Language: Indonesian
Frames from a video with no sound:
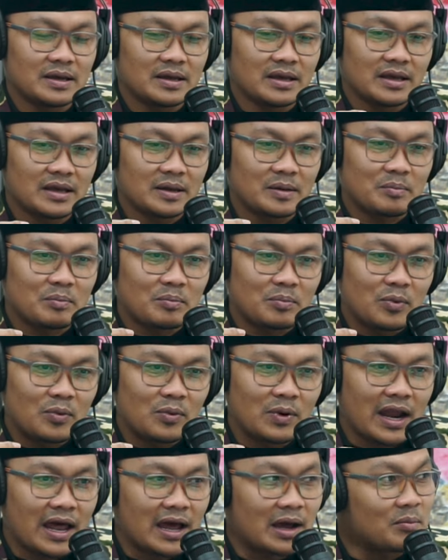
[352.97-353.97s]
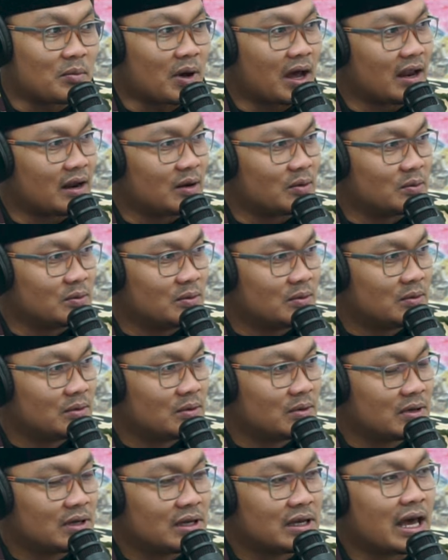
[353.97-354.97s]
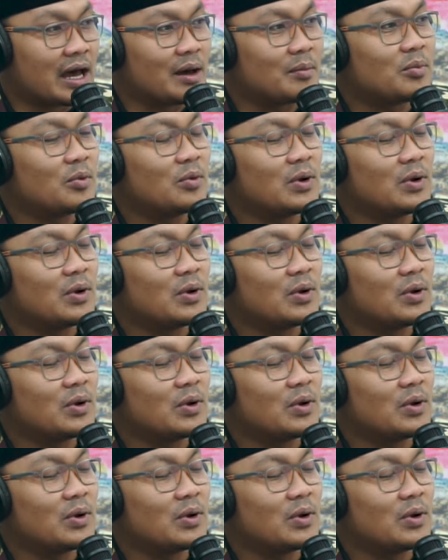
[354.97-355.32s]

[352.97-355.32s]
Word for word: Uh, pulang malu, nggak